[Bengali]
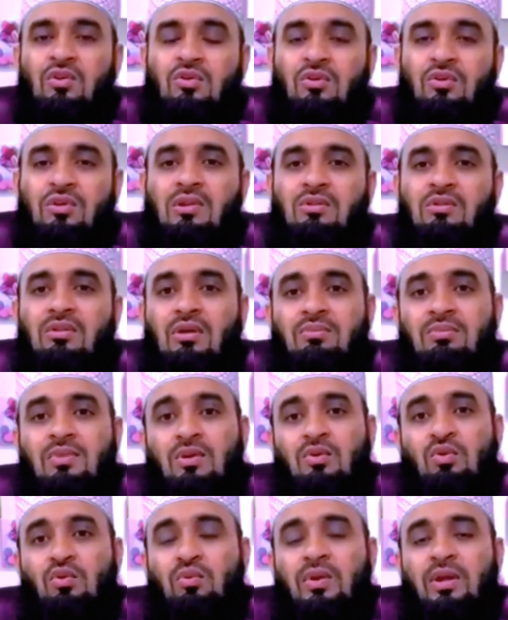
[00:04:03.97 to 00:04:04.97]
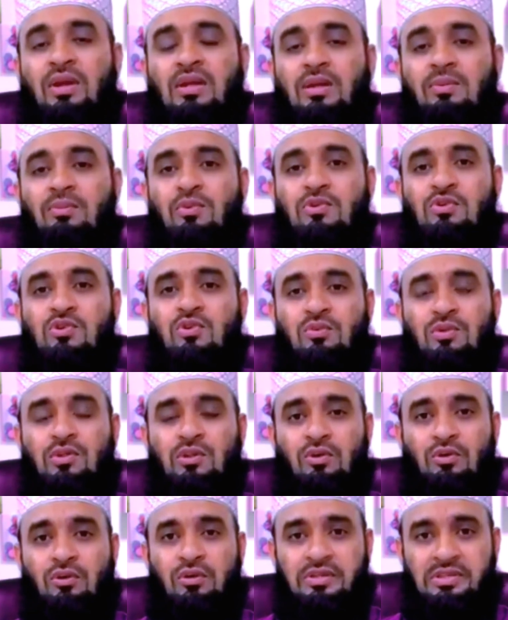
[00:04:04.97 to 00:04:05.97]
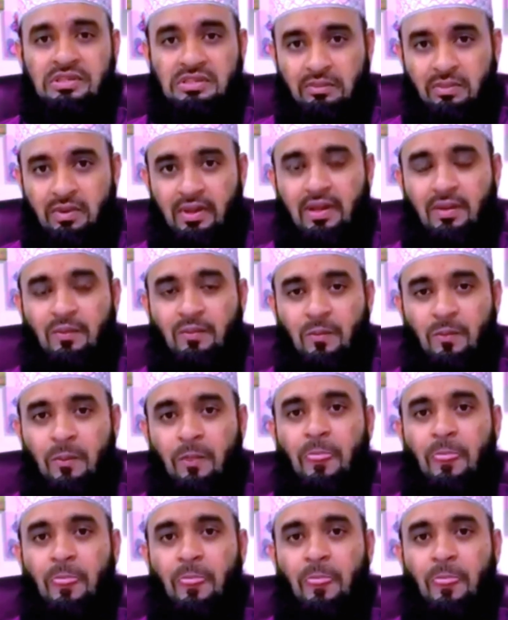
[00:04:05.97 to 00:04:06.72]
তখন কিন্তু আপনার কুরবানিটা প্রশ্নবিদ্ধ হয়ে যেতে পারে